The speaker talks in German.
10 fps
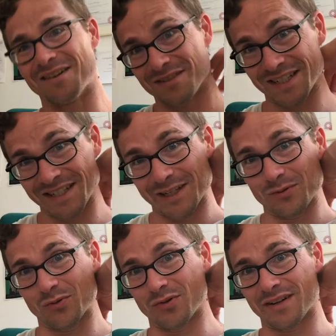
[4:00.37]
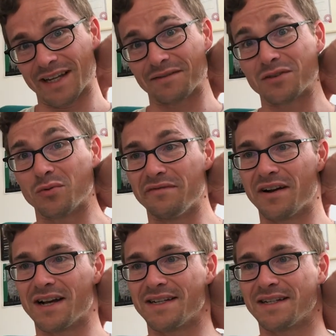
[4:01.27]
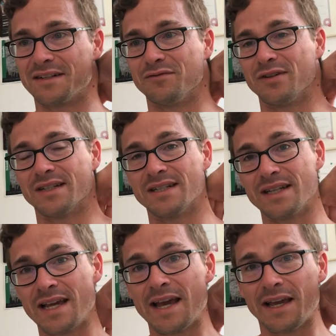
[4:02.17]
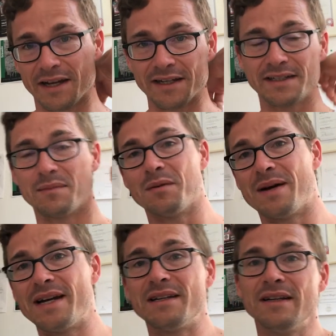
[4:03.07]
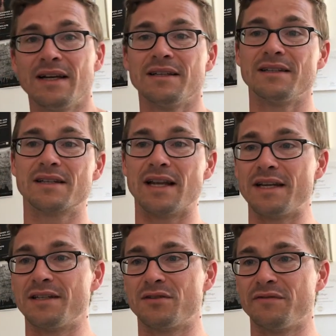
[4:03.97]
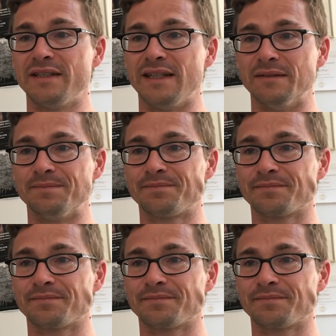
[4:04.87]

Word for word: Jahr, weil die Geotour etwas umfangreicher geworden ist. Kriegt aber beide das gleiche Souvenir.